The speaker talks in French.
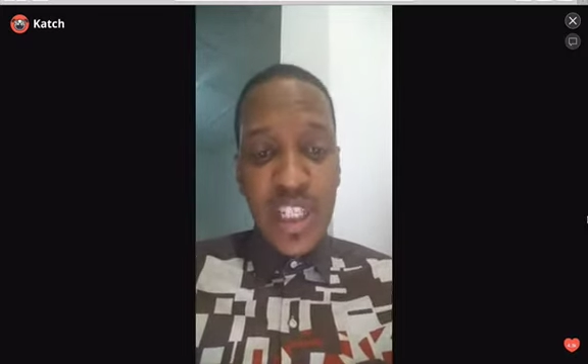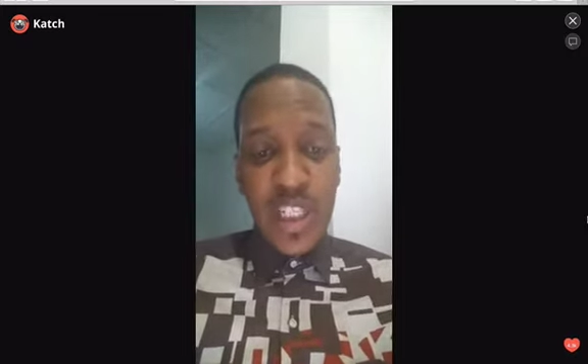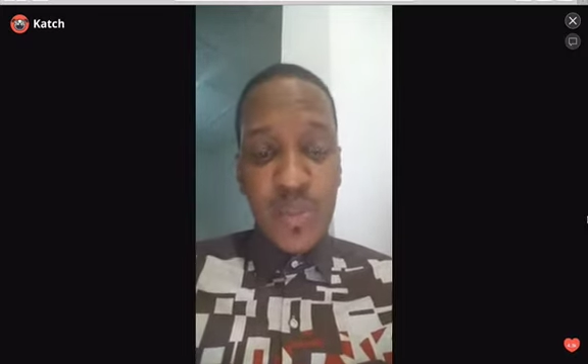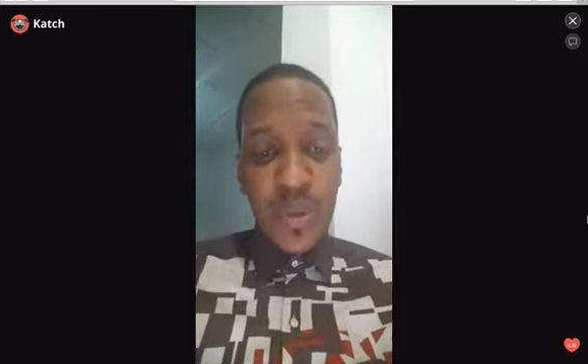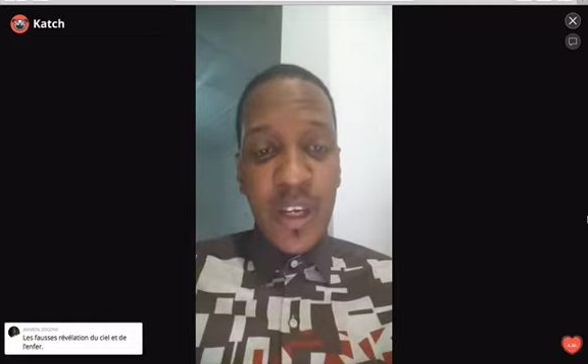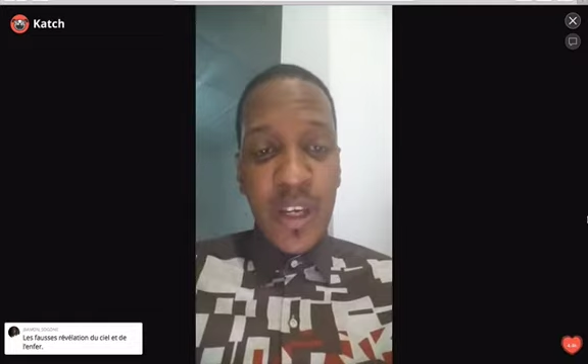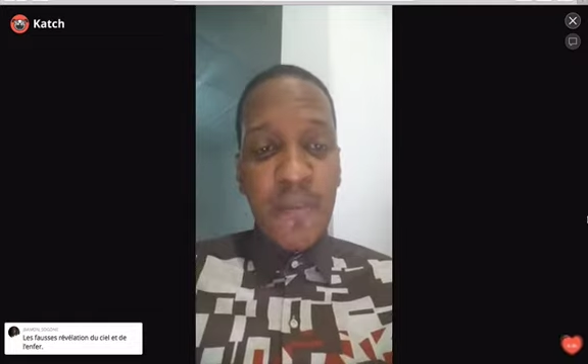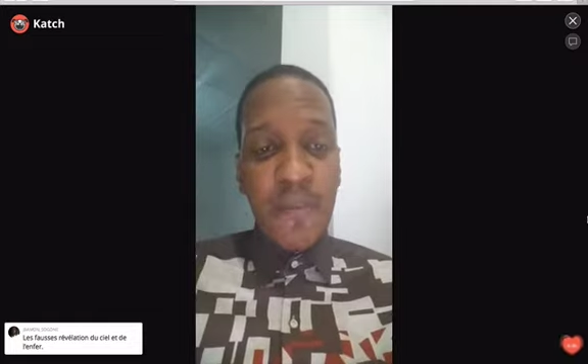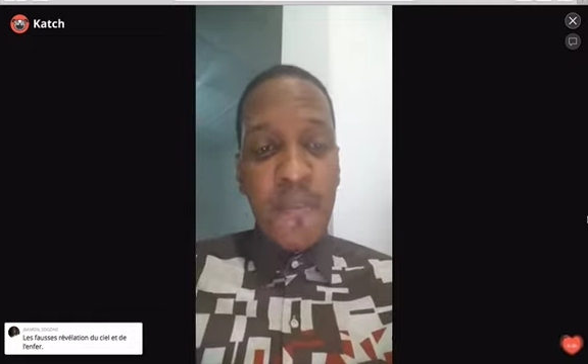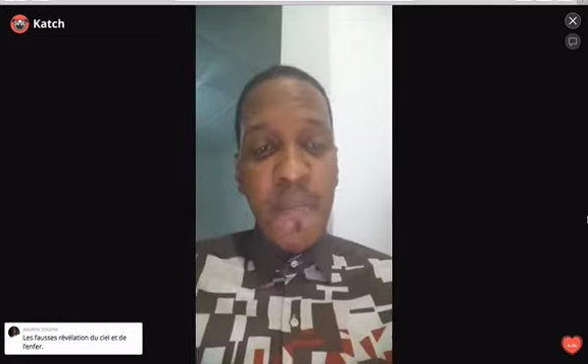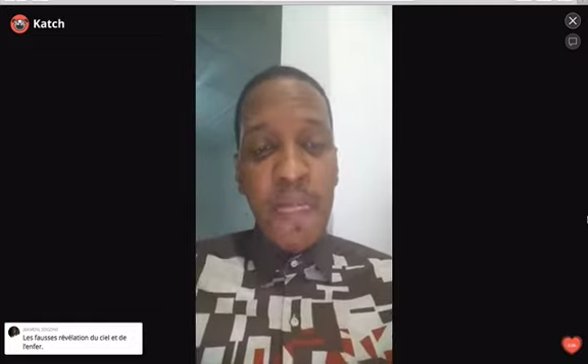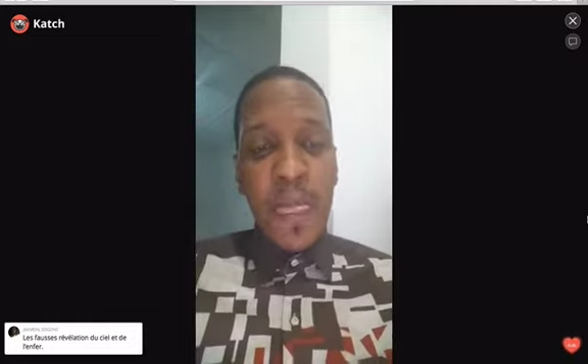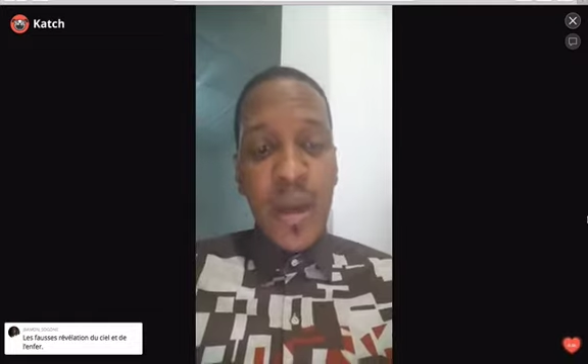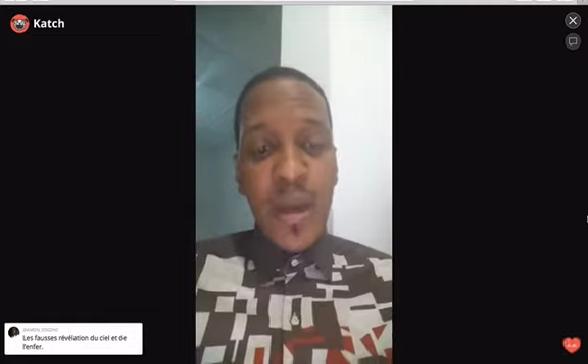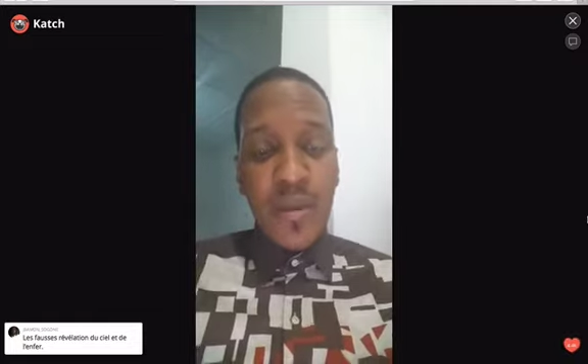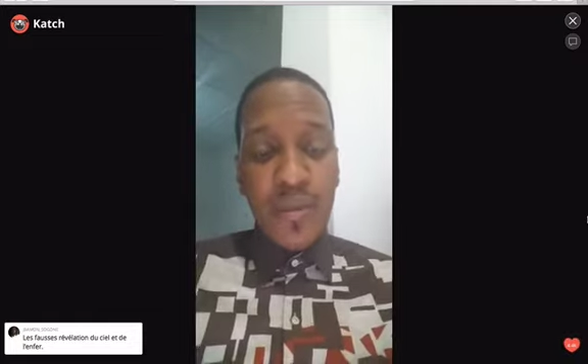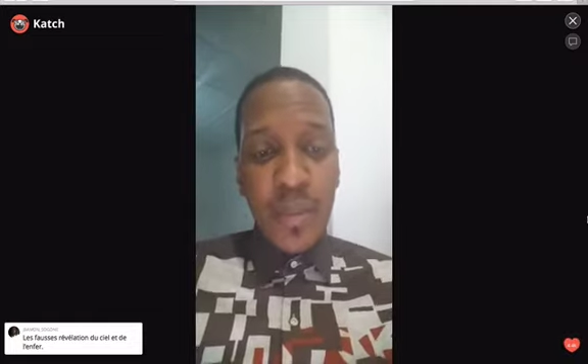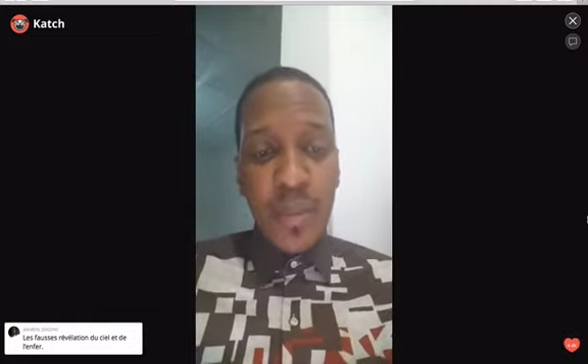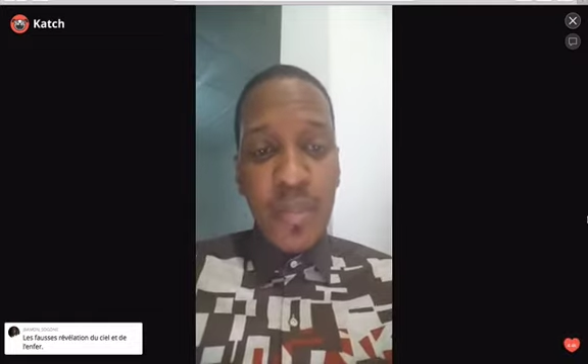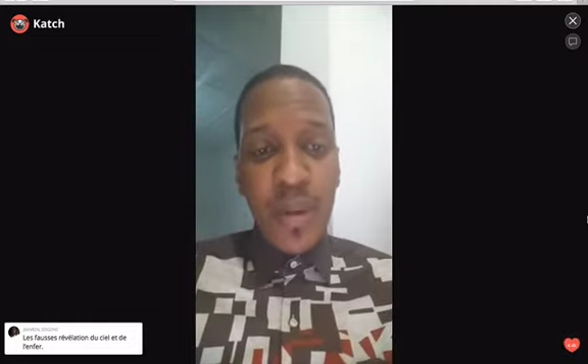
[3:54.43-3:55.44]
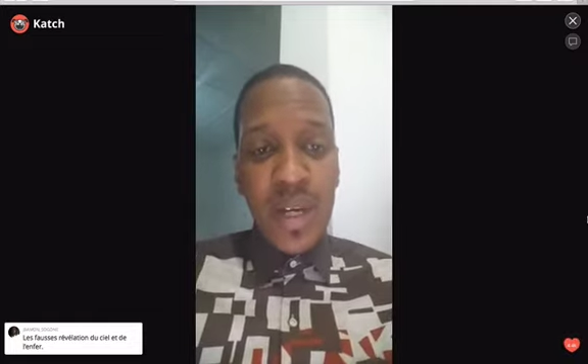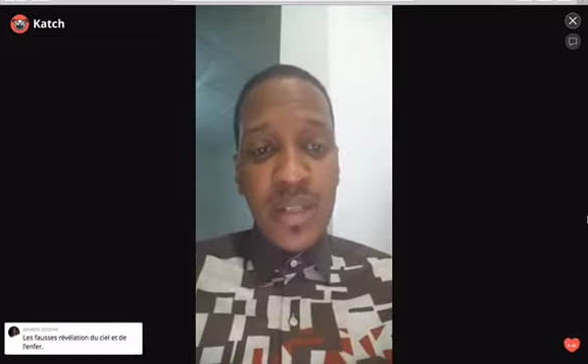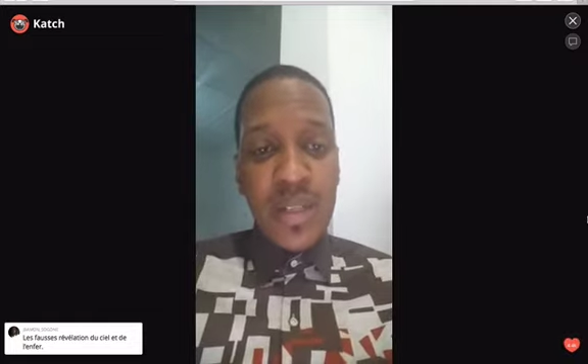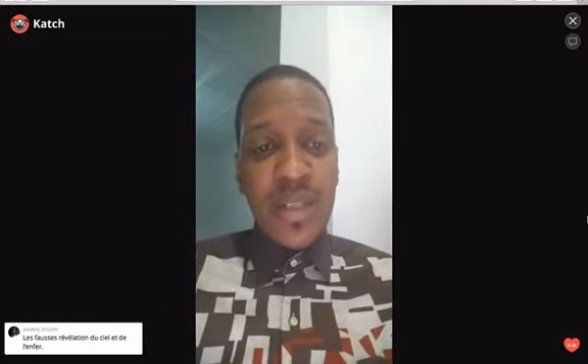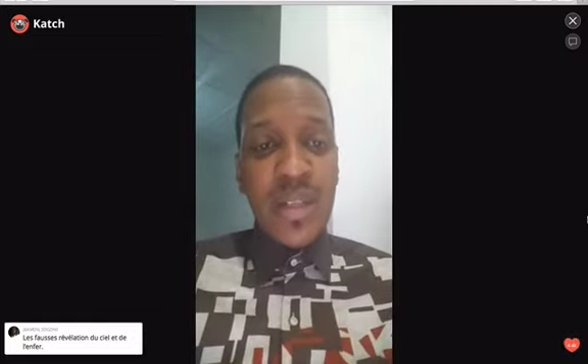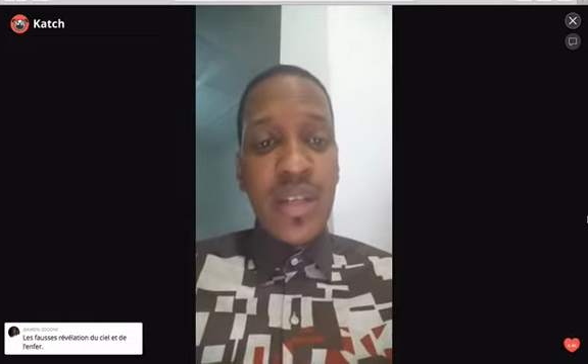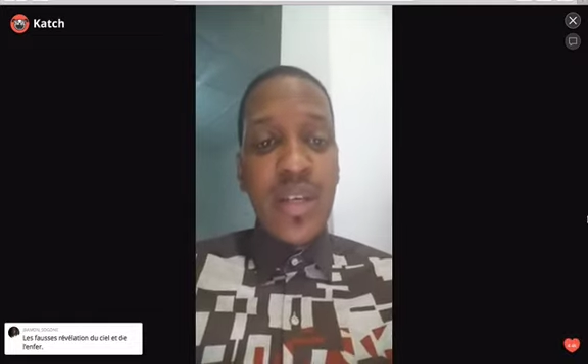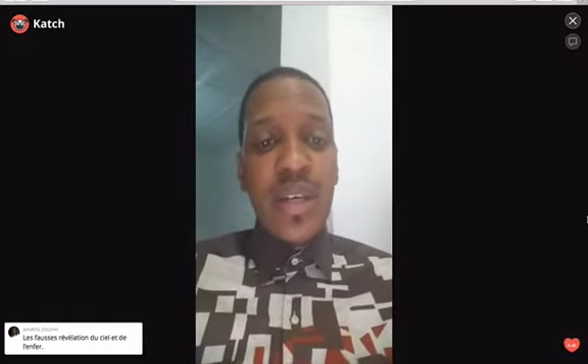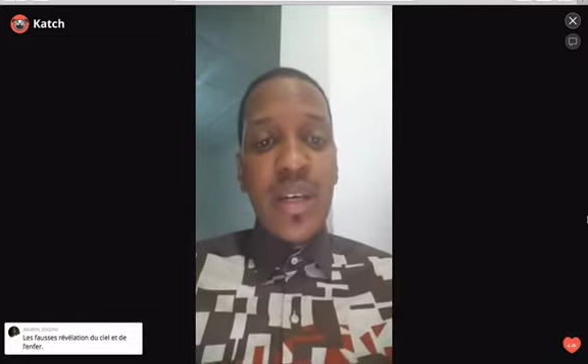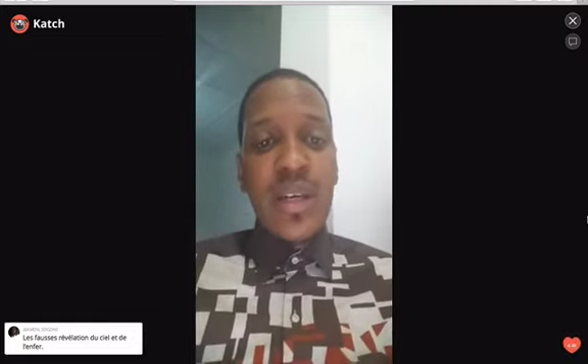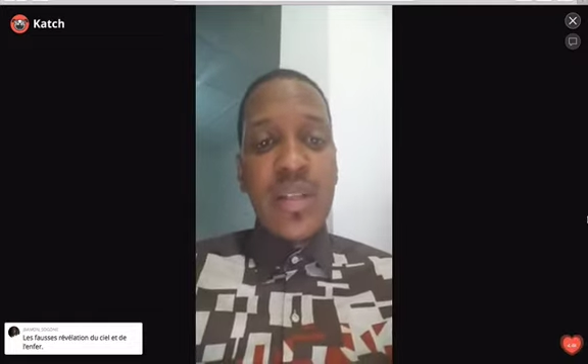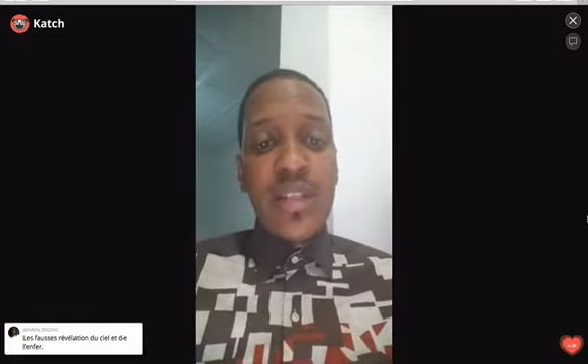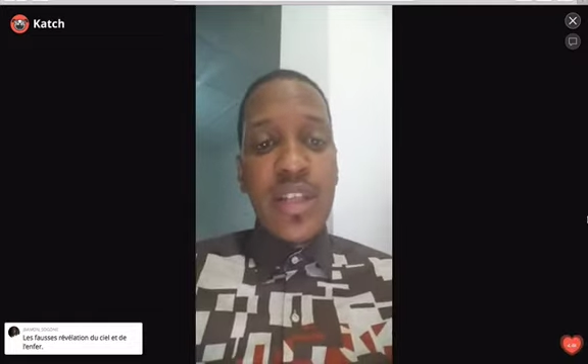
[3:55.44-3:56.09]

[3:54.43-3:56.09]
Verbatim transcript: esprits fait partie,